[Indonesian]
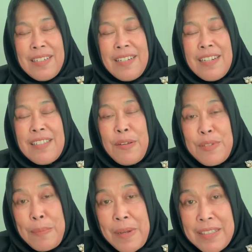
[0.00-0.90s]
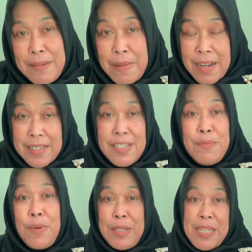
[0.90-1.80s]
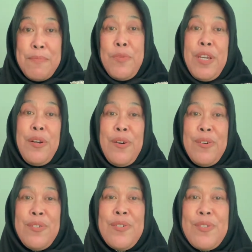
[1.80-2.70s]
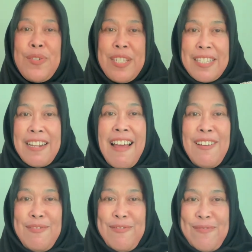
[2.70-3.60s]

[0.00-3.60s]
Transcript: Dan saya ucapkan terima kasih buat Bu Eko. Sukses selalu.